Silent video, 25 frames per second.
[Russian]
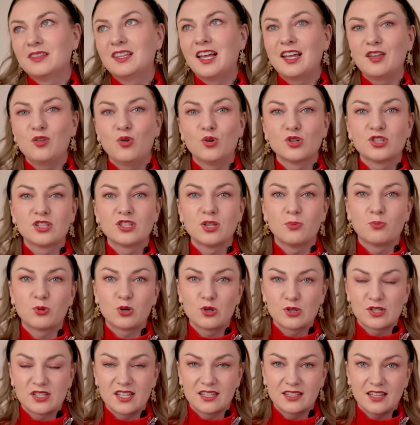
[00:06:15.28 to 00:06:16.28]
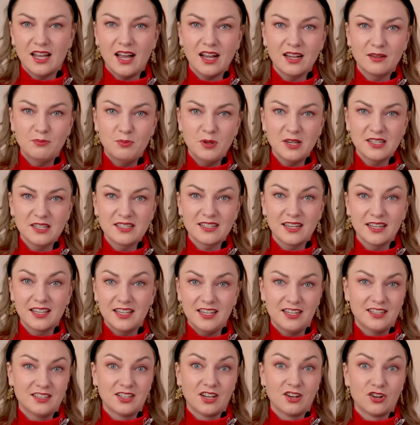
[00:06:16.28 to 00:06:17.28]
дается просто так, без
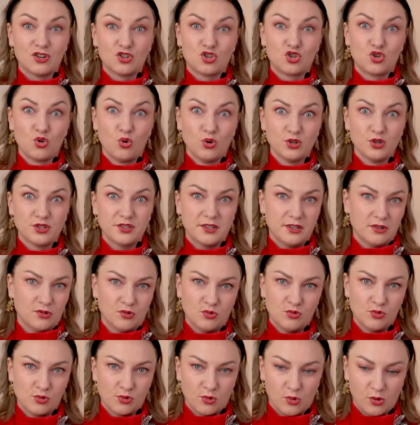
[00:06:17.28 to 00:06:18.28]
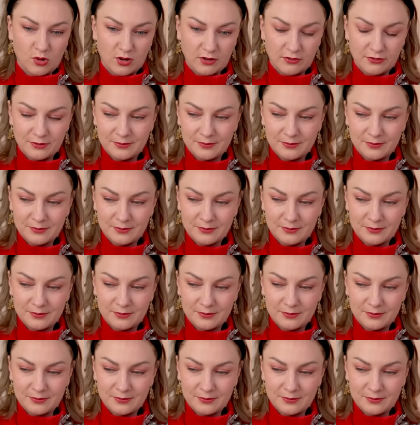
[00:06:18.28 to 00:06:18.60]
каких-то жестких уроков.